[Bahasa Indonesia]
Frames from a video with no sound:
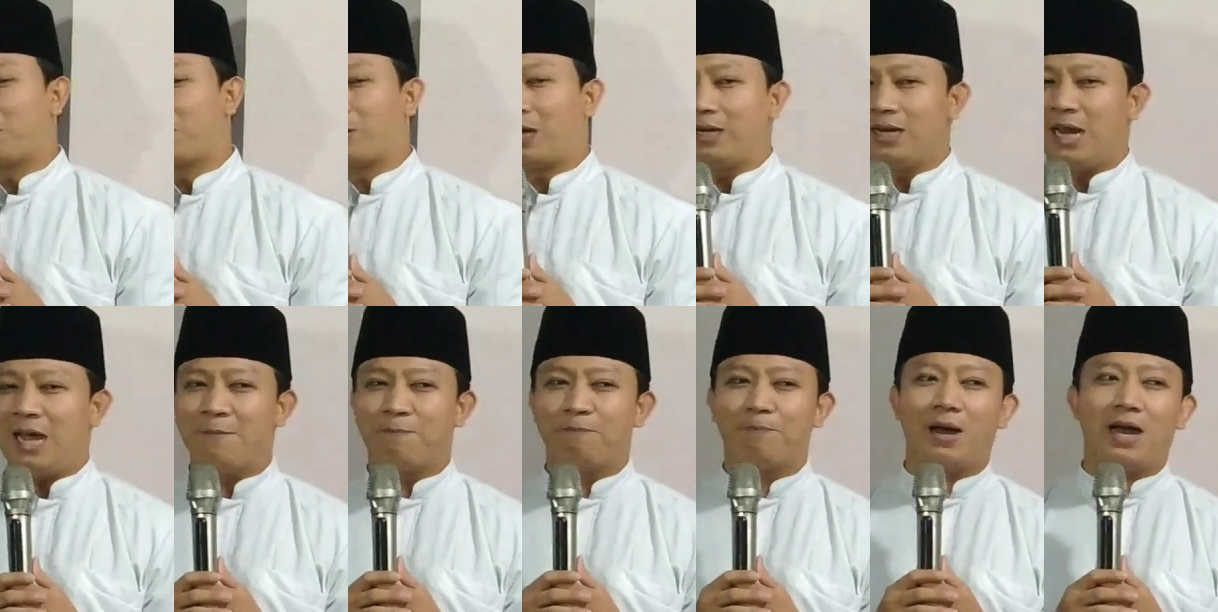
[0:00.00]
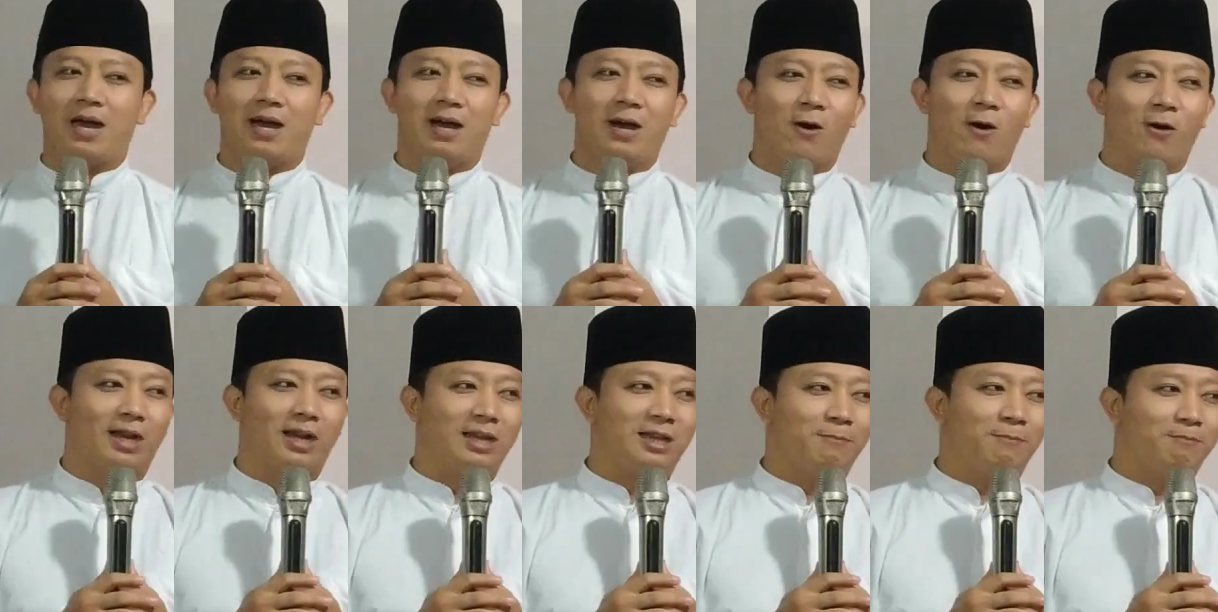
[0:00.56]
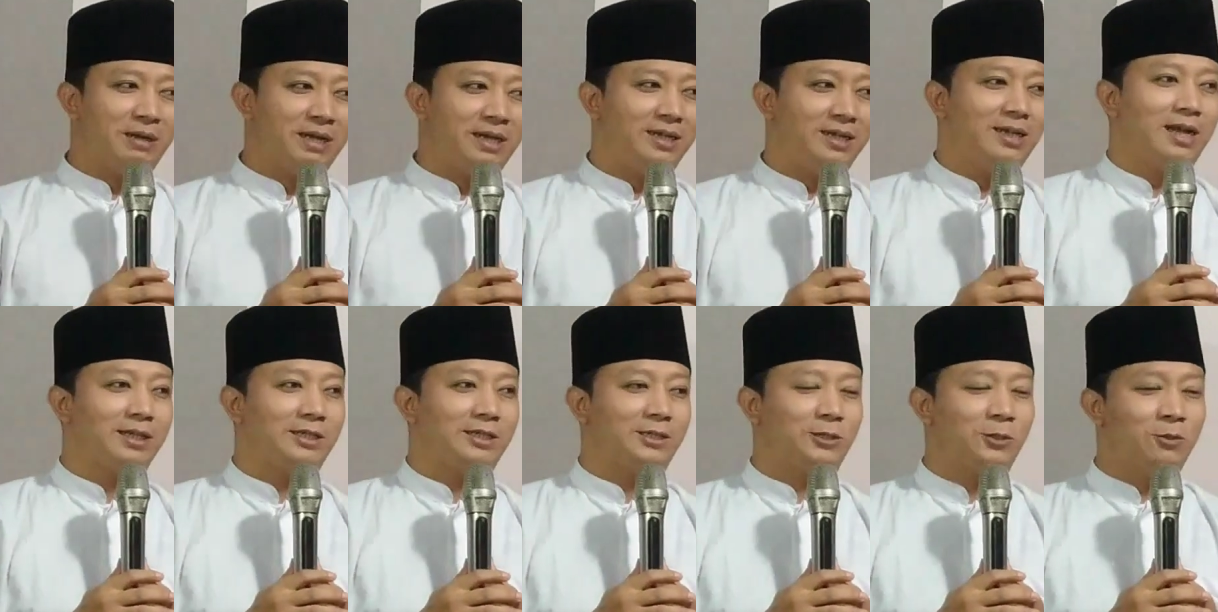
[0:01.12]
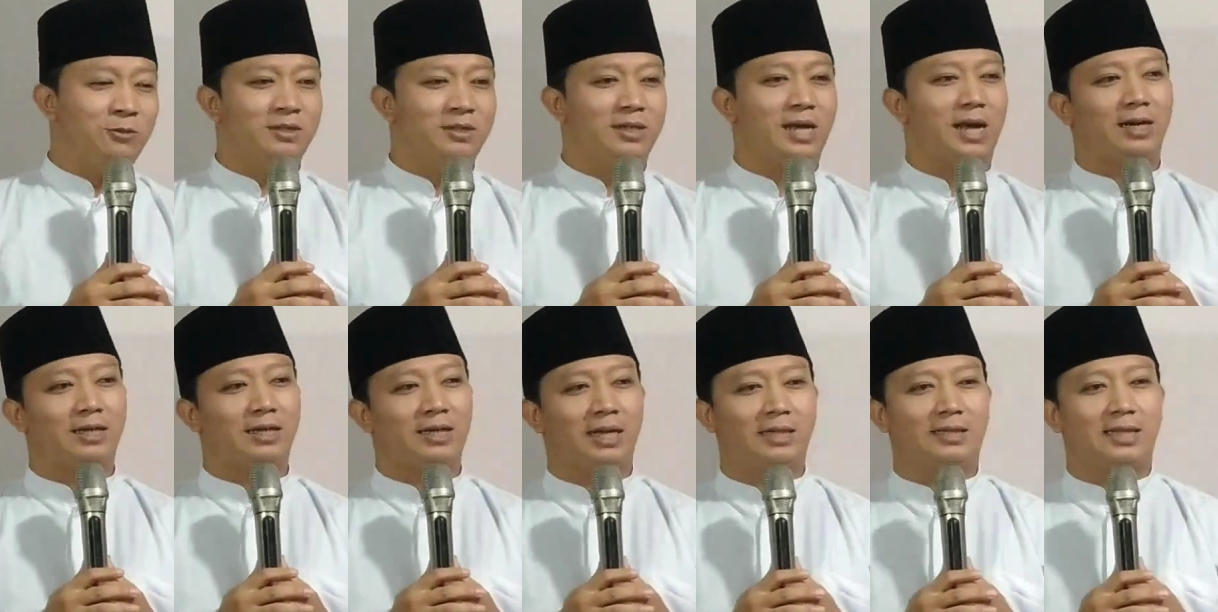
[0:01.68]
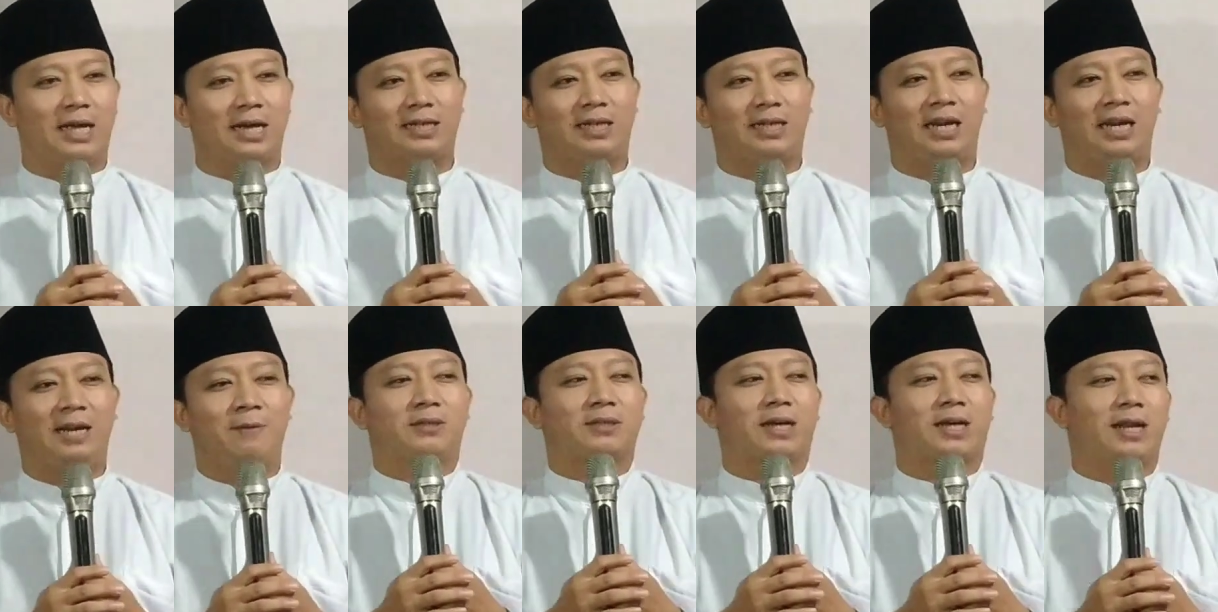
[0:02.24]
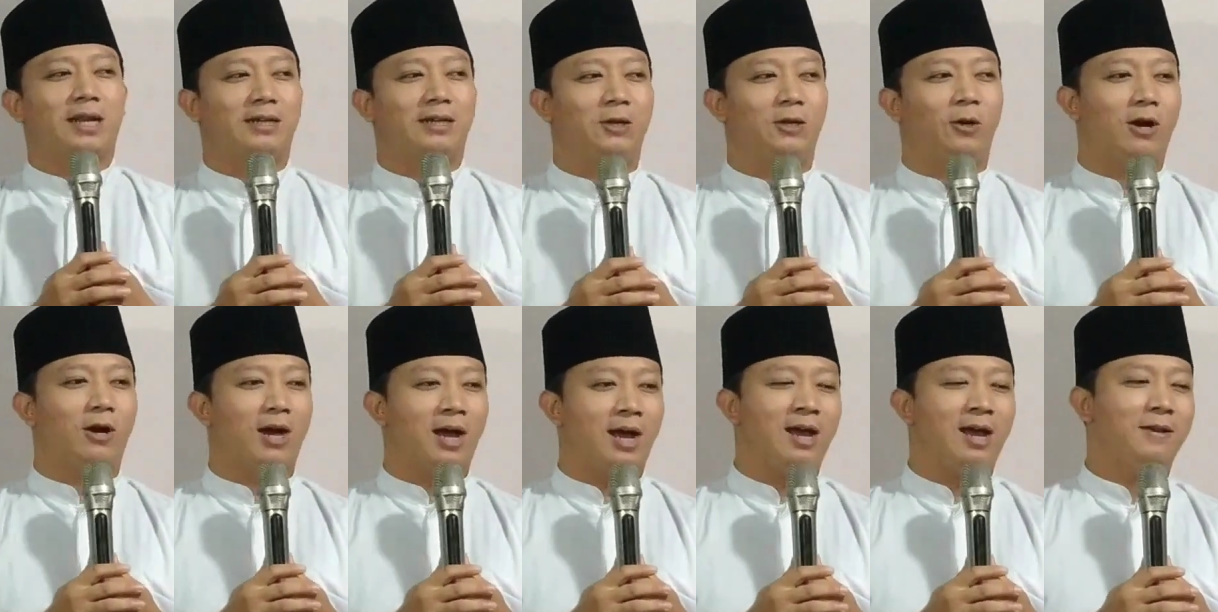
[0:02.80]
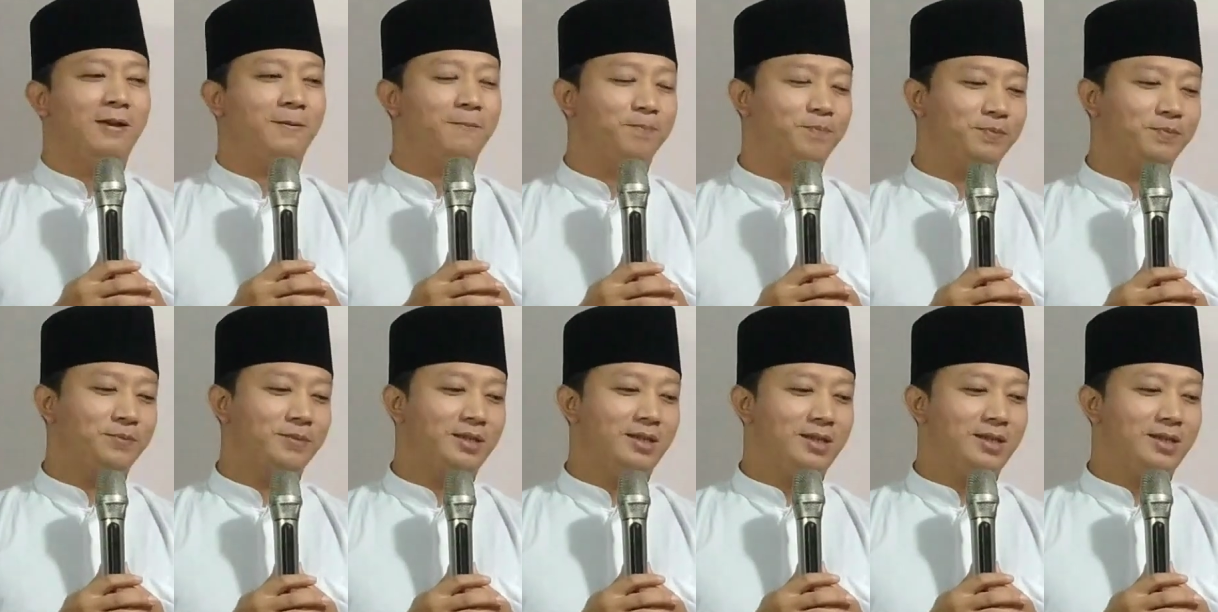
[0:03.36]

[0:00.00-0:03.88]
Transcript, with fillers: kenapa orang yang meninggal dunia kita kirimkan doa